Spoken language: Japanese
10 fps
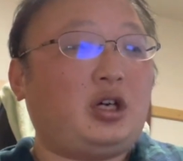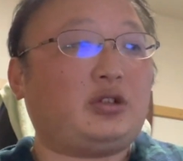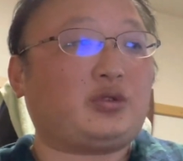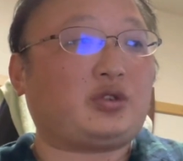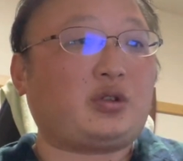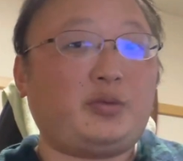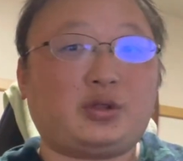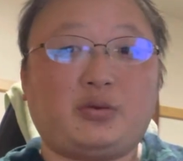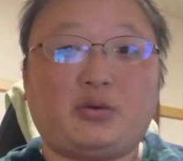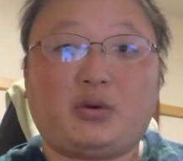あの、そも
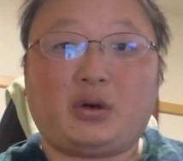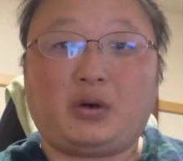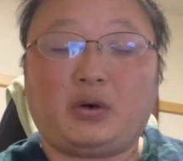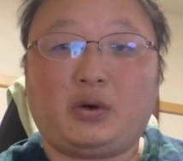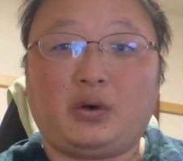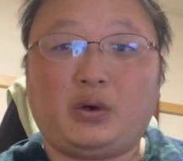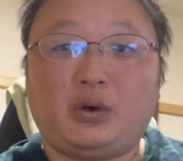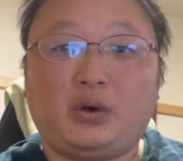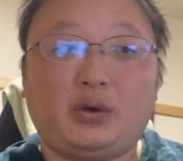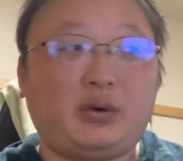そ
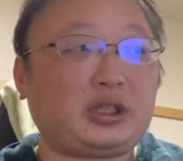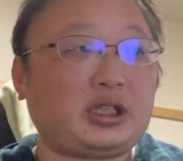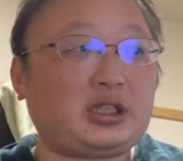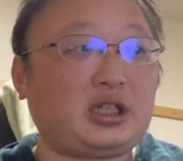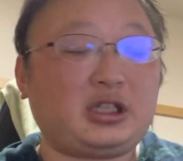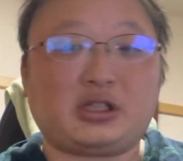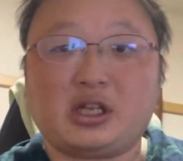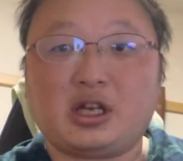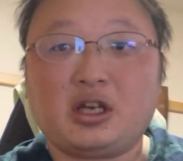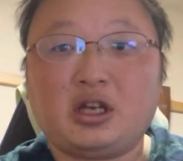も、私がです
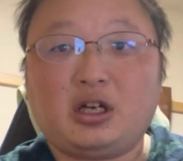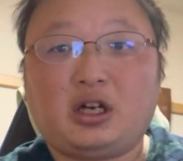ね、